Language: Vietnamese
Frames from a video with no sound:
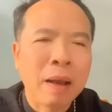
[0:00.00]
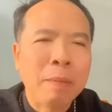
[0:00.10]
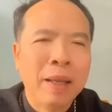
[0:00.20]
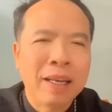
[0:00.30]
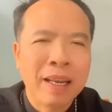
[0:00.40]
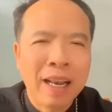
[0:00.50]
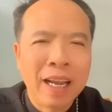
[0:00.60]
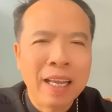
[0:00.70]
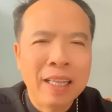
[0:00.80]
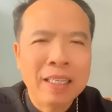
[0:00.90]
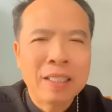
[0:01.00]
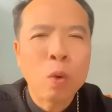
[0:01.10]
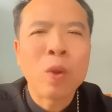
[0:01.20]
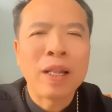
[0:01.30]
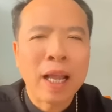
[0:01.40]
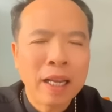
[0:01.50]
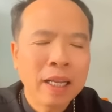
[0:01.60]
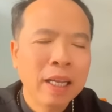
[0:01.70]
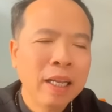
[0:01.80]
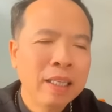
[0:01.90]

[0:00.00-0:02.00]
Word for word: đặc biệt là ngày thứ sáu tuần thánh.